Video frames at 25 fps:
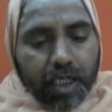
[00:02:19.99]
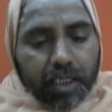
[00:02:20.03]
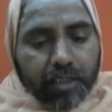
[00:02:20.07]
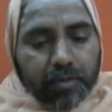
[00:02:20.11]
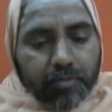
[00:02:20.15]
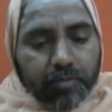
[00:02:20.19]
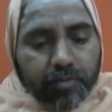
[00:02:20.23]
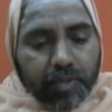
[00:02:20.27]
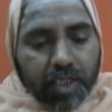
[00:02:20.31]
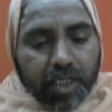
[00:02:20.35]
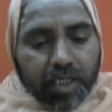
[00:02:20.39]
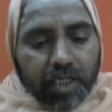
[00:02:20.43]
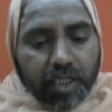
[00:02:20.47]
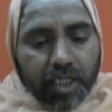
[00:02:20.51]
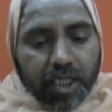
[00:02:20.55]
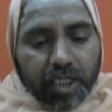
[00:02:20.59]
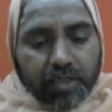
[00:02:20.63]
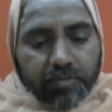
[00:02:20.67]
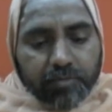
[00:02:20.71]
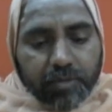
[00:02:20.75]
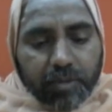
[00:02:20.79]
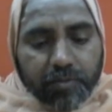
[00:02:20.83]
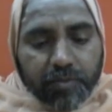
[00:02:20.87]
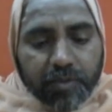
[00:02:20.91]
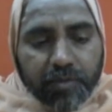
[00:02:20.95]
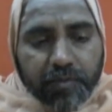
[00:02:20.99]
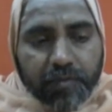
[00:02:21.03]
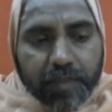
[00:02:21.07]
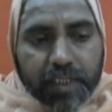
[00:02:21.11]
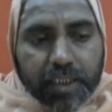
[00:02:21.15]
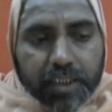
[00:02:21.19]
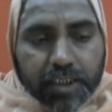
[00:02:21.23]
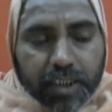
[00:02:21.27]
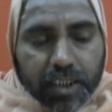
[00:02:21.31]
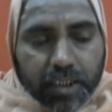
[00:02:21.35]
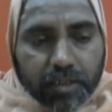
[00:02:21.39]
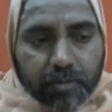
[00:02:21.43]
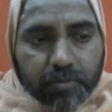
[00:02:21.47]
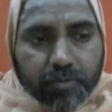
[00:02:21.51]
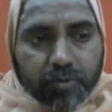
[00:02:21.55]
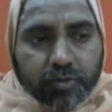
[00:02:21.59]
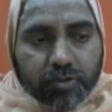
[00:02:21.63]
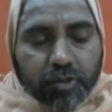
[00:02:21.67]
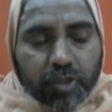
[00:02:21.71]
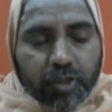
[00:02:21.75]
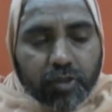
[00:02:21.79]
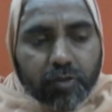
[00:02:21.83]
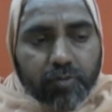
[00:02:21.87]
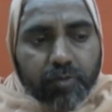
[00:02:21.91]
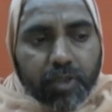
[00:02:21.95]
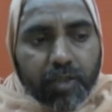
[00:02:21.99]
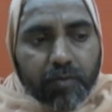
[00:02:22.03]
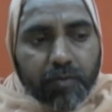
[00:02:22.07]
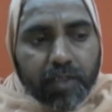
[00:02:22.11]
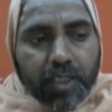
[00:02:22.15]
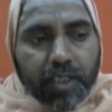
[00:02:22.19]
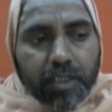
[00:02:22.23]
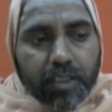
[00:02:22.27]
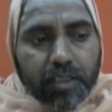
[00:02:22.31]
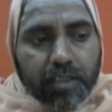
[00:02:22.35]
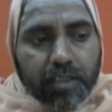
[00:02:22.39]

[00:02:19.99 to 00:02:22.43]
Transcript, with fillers: आत्मात्म विवेचनम स्वनुभव